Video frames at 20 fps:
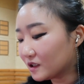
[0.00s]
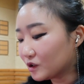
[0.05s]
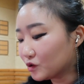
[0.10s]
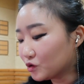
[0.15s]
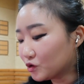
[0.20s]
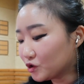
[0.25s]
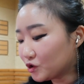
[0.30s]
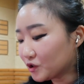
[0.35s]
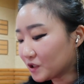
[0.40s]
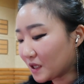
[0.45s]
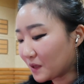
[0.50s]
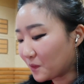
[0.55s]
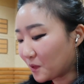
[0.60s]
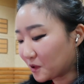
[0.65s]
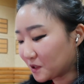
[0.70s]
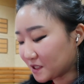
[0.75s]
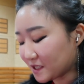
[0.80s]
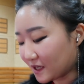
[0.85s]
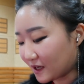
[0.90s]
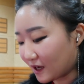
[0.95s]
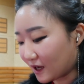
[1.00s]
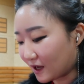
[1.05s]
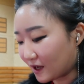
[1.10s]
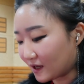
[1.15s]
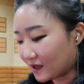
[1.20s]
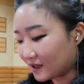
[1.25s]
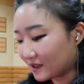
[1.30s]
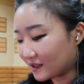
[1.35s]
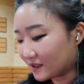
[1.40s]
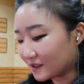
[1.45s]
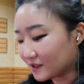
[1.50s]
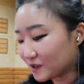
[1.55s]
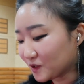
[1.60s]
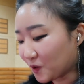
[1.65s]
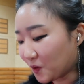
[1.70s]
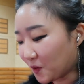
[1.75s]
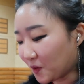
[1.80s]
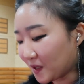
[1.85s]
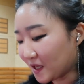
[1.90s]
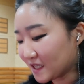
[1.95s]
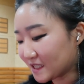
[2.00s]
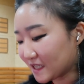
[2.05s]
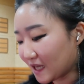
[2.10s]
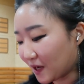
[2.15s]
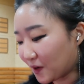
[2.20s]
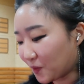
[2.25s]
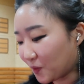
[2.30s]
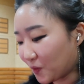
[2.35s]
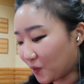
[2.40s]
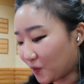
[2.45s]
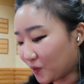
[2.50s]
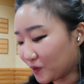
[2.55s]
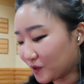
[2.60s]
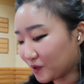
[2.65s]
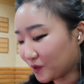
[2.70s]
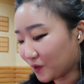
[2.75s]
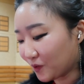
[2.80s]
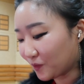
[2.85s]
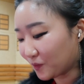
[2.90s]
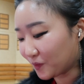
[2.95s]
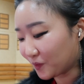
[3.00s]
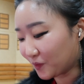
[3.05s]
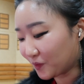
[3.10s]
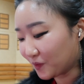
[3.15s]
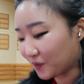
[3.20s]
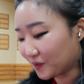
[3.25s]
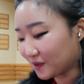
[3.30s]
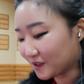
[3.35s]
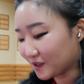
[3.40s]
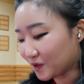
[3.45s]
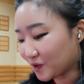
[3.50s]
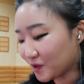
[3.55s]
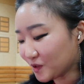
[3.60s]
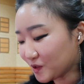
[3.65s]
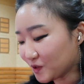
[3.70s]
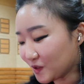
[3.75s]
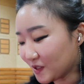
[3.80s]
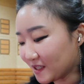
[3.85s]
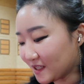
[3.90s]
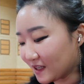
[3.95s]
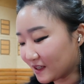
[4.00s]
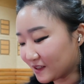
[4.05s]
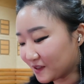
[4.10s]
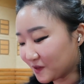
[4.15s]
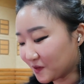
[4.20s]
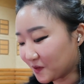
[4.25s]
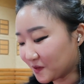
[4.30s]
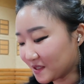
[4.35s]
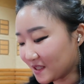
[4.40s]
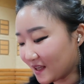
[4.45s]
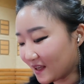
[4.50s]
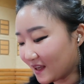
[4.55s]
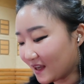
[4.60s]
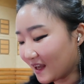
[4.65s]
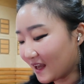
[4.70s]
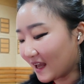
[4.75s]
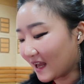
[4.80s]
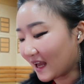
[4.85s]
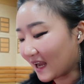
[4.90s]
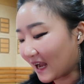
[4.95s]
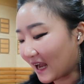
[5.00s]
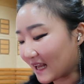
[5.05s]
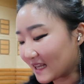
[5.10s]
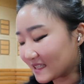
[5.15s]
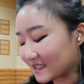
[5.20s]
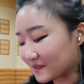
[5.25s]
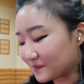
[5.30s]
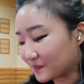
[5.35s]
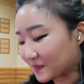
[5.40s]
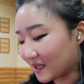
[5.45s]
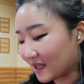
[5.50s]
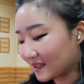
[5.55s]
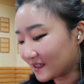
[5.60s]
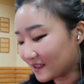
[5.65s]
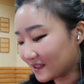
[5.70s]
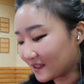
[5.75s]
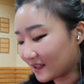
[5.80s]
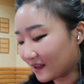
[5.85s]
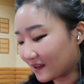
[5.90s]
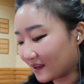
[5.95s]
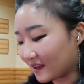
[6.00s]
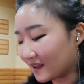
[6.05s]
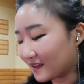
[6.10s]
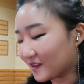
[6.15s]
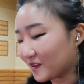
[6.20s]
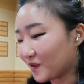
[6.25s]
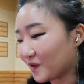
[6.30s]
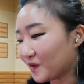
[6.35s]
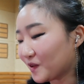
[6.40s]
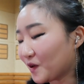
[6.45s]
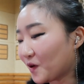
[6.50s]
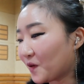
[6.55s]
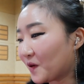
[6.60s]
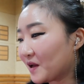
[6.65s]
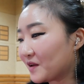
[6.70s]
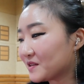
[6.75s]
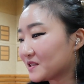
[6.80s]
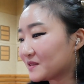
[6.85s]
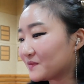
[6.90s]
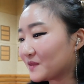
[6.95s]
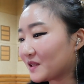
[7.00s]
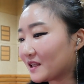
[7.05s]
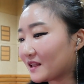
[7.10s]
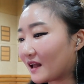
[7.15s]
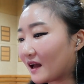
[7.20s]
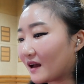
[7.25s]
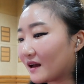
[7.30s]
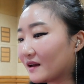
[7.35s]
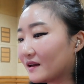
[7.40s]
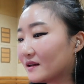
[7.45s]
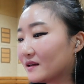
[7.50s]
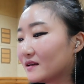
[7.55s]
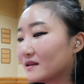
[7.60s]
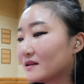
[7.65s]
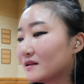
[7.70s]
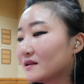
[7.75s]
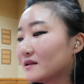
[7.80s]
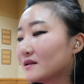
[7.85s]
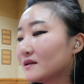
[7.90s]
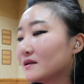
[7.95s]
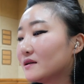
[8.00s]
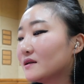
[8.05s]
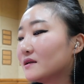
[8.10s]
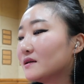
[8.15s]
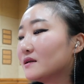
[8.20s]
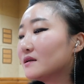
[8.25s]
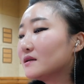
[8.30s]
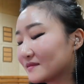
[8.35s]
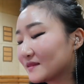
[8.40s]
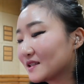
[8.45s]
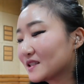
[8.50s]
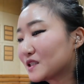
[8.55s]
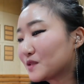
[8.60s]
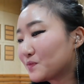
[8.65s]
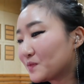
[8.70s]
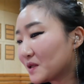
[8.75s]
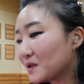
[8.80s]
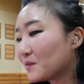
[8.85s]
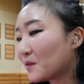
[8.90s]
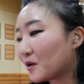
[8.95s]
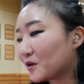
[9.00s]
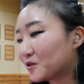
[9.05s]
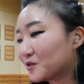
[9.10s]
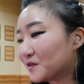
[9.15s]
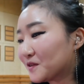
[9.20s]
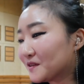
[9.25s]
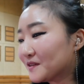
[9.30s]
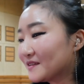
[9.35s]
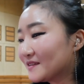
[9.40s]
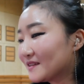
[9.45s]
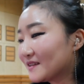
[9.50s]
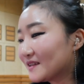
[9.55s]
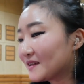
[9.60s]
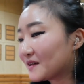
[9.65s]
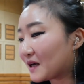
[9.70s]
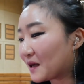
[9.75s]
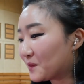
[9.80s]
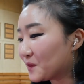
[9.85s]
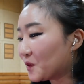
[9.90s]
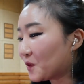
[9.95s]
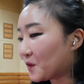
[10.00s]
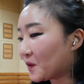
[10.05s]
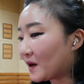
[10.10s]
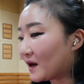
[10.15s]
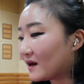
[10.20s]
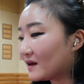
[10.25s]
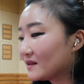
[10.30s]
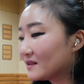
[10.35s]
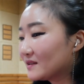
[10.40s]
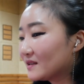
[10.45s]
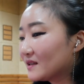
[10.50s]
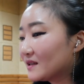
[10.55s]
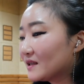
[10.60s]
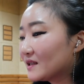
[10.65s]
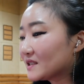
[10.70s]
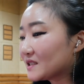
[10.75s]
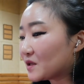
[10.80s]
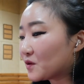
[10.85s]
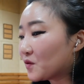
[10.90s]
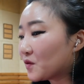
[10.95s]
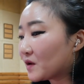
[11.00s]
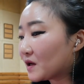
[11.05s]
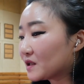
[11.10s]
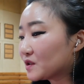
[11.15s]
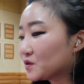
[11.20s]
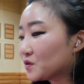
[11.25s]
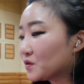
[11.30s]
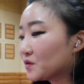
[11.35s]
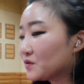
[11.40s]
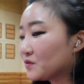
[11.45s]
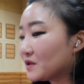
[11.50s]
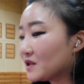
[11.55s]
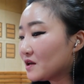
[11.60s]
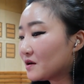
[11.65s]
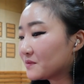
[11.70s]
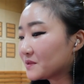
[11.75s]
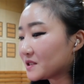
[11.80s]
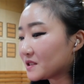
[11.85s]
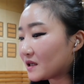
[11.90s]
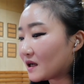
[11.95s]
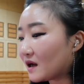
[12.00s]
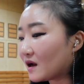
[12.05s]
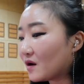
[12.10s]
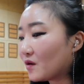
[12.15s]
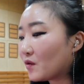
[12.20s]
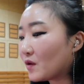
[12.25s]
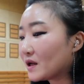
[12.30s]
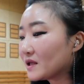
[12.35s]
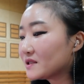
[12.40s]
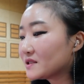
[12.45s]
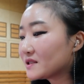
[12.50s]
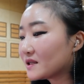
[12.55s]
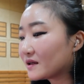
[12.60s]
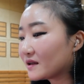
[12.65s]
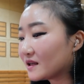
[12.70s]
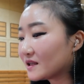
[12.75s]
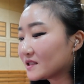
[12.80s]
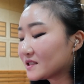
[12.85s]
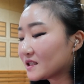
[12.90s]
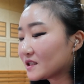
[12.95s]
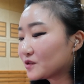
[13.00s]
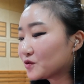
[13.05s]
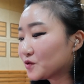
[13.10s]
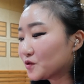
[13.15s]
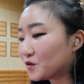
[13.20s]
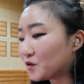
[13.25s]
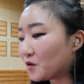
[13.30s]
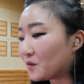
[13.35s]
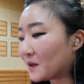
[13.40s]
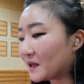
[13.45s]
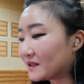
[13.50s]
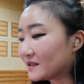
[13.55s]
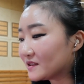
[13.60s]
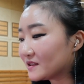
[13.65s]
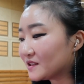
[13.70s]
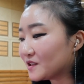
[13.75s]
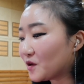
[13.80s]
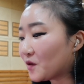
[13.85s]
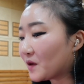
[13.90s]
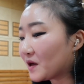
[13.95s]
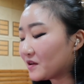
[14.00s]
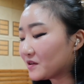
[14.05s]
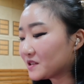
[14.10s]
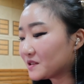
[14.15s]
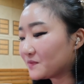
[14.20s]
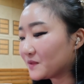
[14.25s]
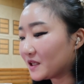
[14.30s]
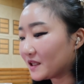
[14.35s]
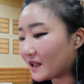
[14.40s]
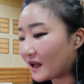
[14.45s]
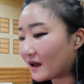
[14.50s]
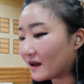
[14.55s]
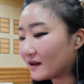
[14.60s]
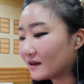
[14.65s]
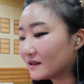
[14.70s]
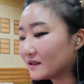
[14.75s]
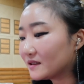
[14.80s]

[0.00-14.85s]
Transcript: 우주 생명체가 저렇게 작고 귀엽고 그럴 수 있다는 것에 가슴 따뜻하게 했던 영화였습니다. 스필버그 감독과 작곡가 존 윌리엄스가 환상의 짝꿍으로 만든 영화였습니다.